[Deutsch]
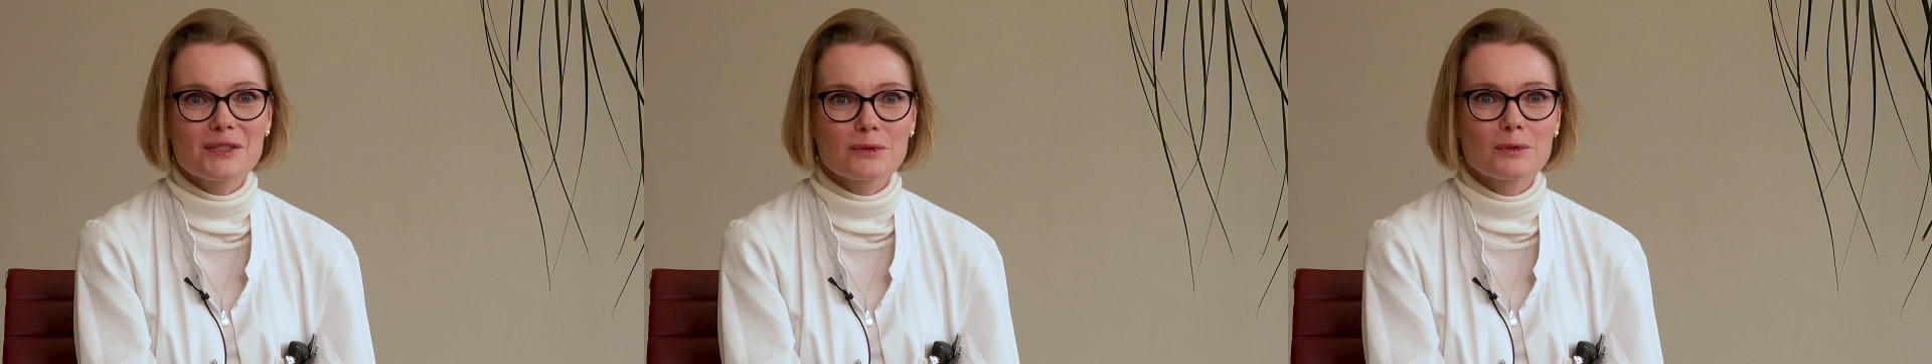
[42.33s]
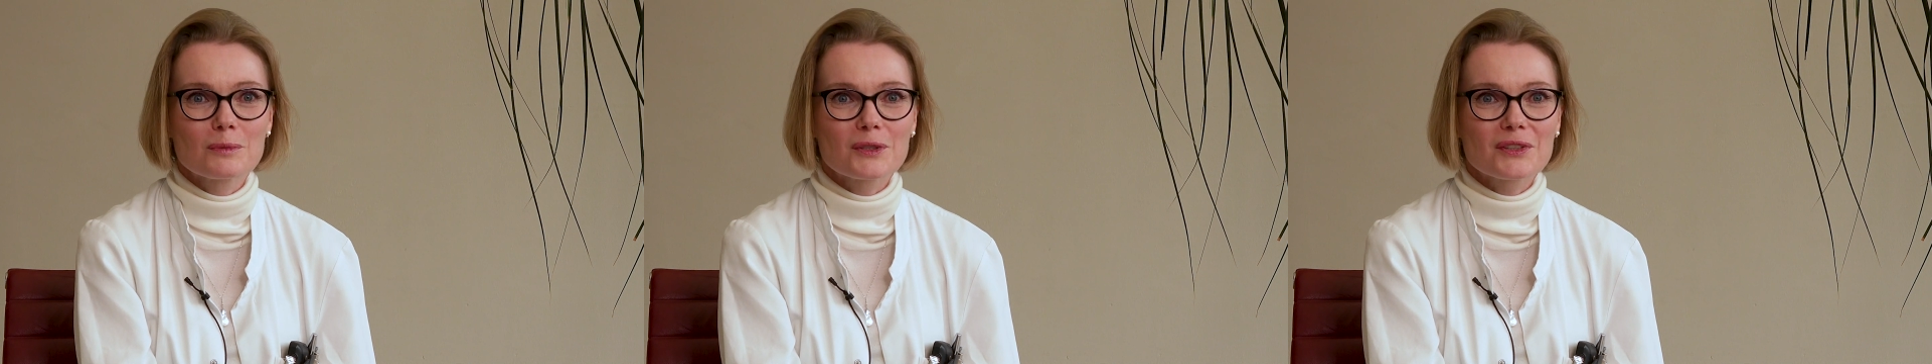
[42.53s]

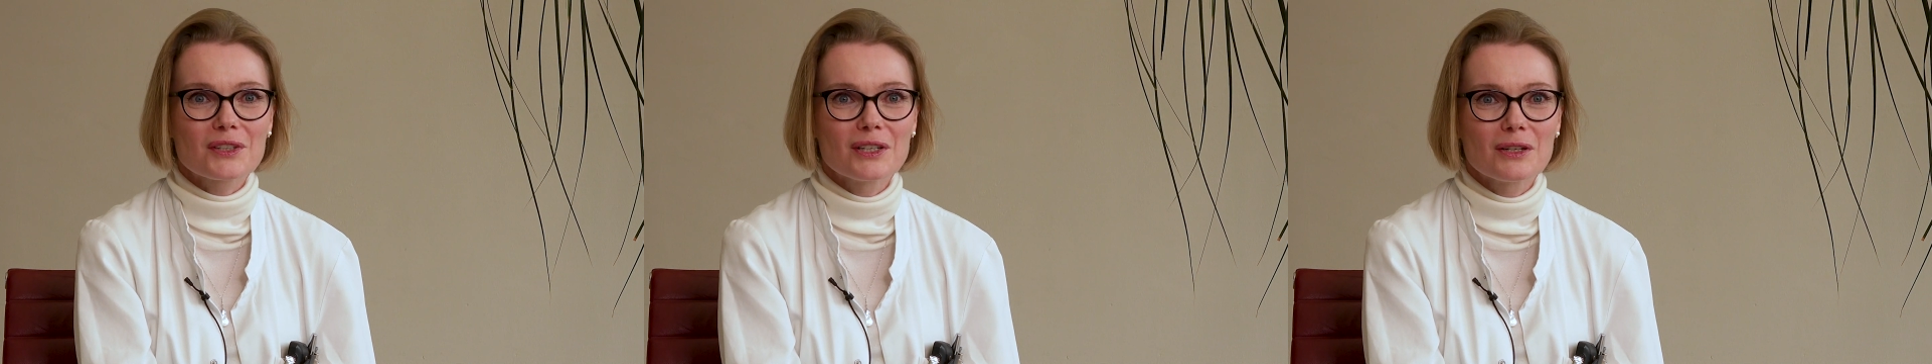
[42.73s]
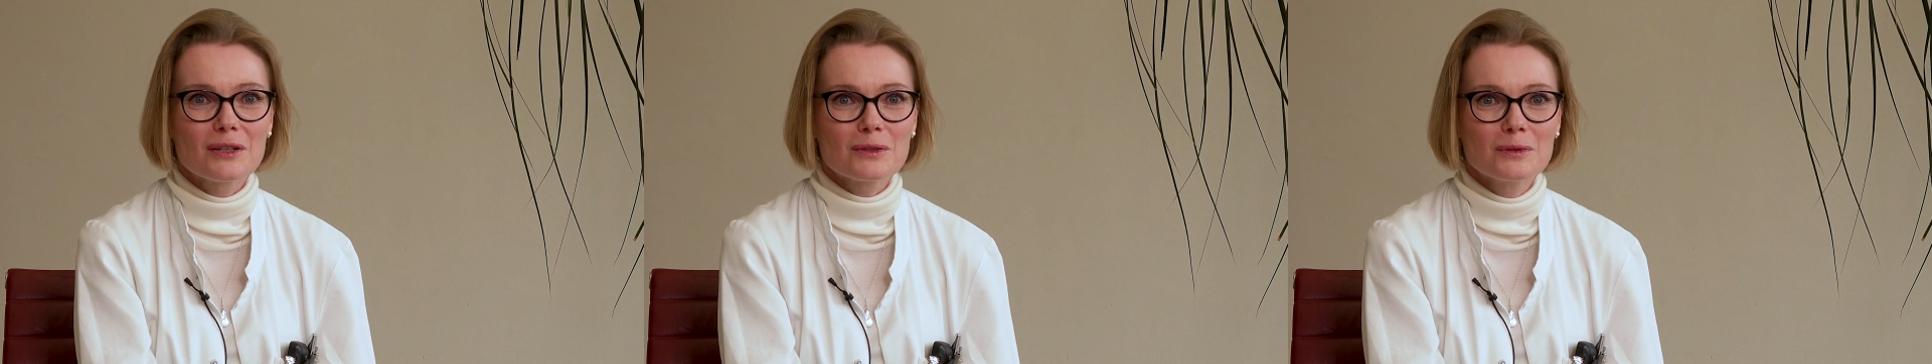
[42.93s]

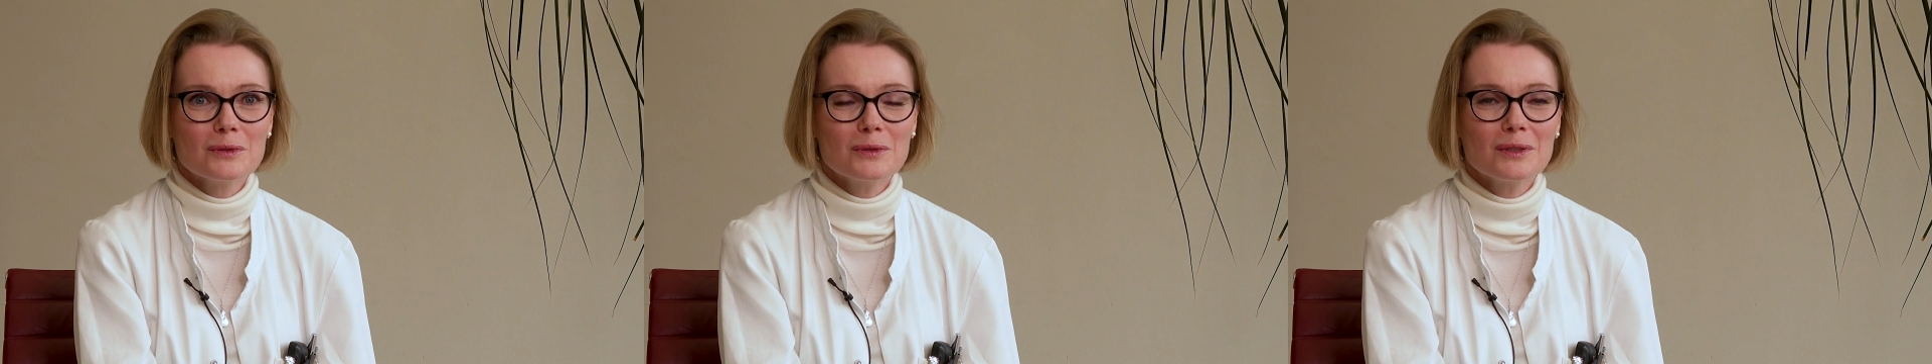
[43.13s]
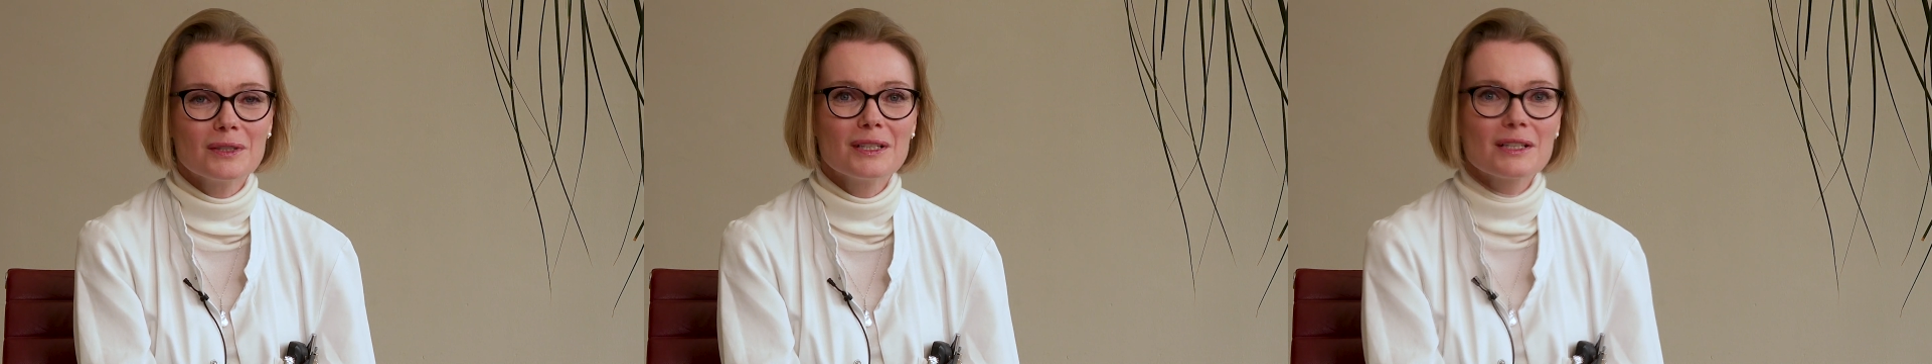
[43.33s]

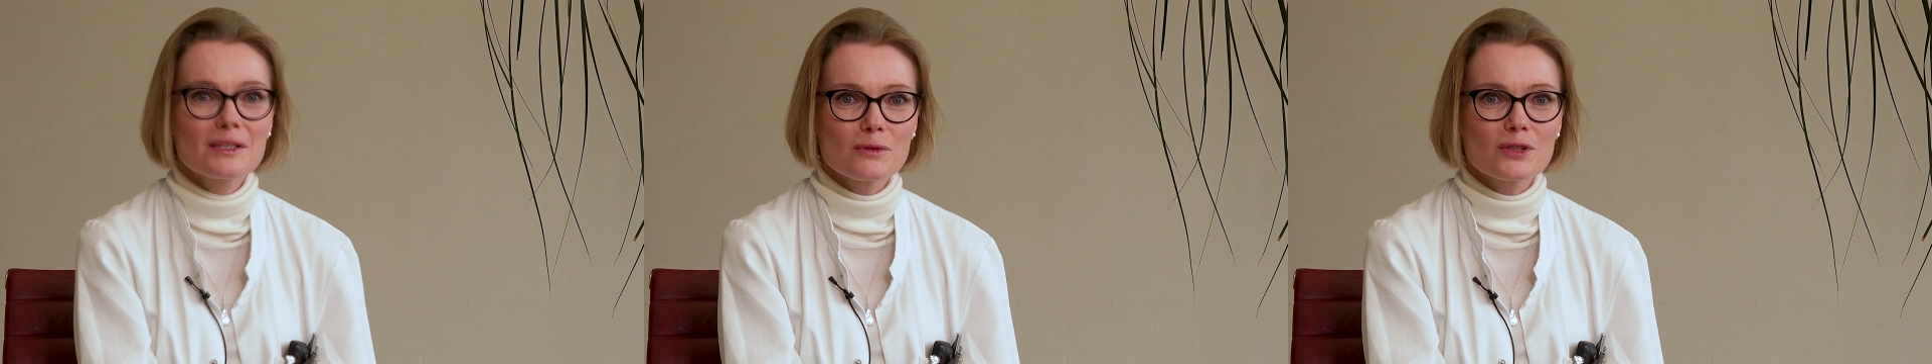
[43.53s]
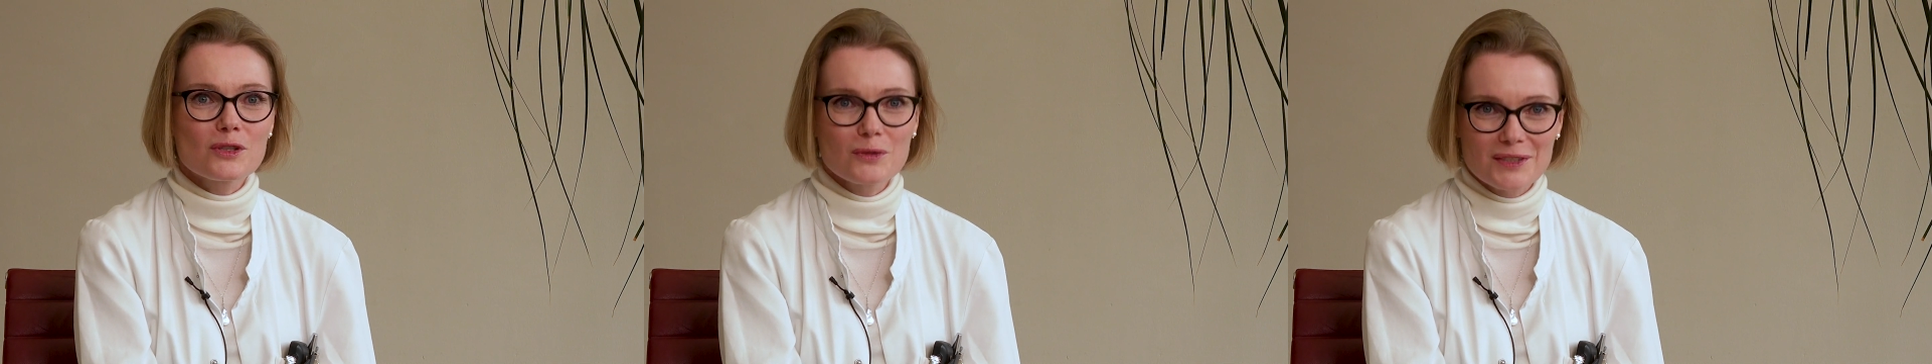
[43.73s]
Übertragung
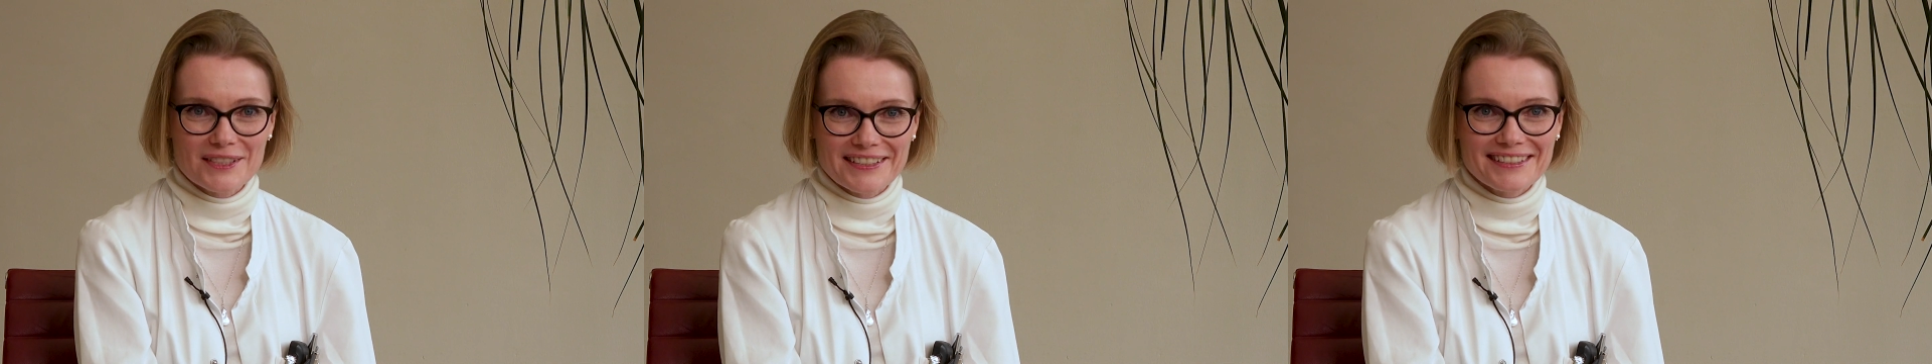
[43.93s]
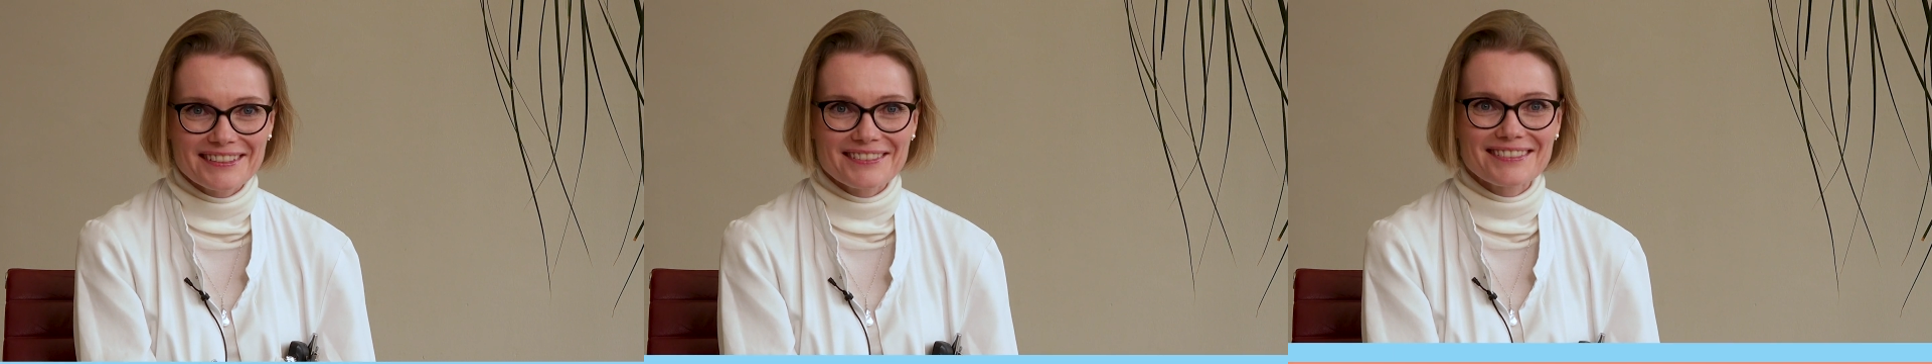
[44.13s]
zu
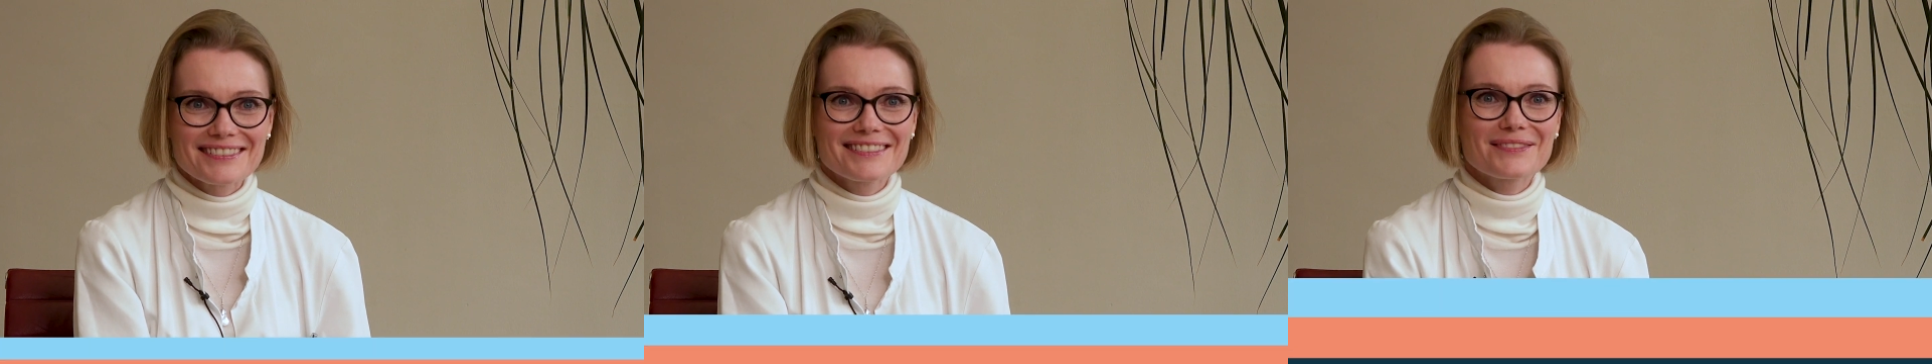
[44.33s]
studieren.